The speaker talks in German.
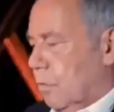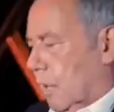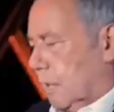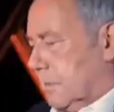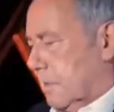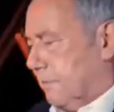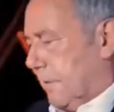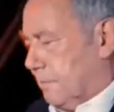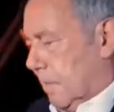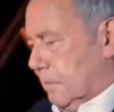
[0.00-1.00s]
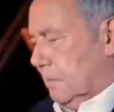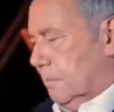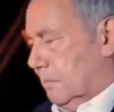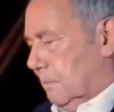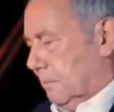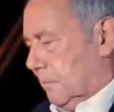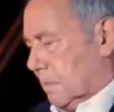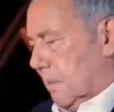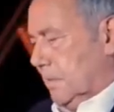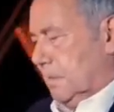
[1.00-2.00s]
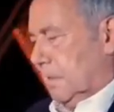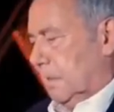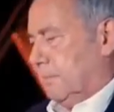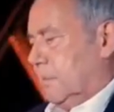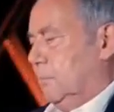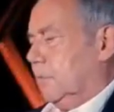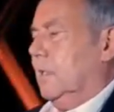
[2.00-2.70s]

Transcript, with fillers: Auch das erfährt man, dass man nicht die leibliche Mutter